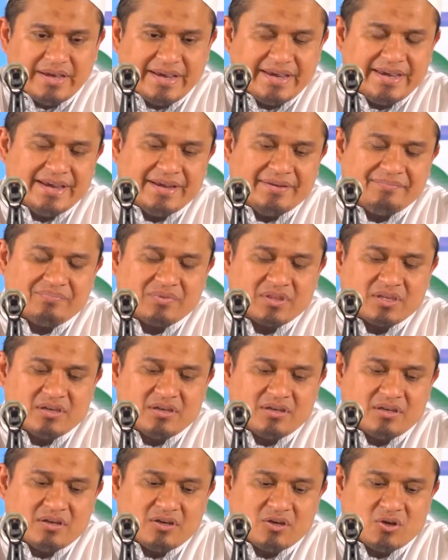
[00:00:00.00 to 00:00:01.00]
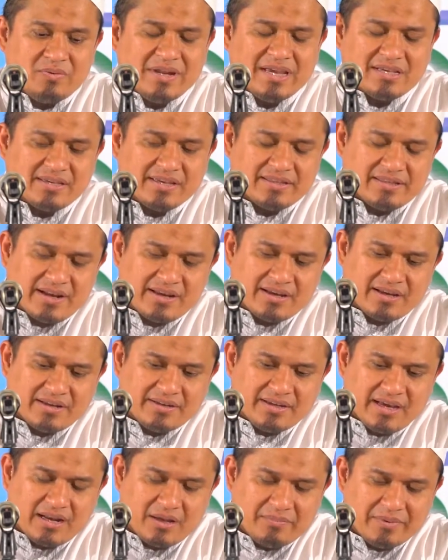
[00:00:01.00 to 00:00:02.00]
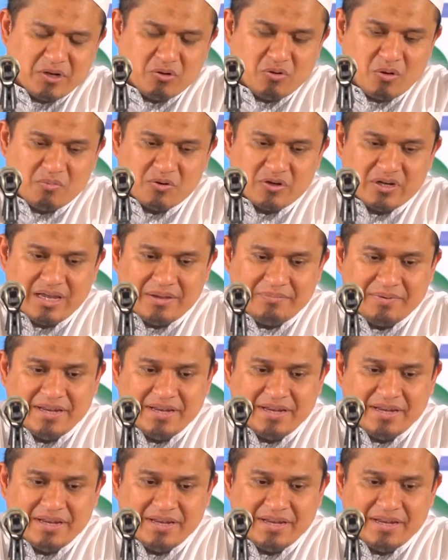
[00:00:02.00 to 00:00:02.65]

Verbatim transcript: Ya, Kemudian saya terangkan di halaman 28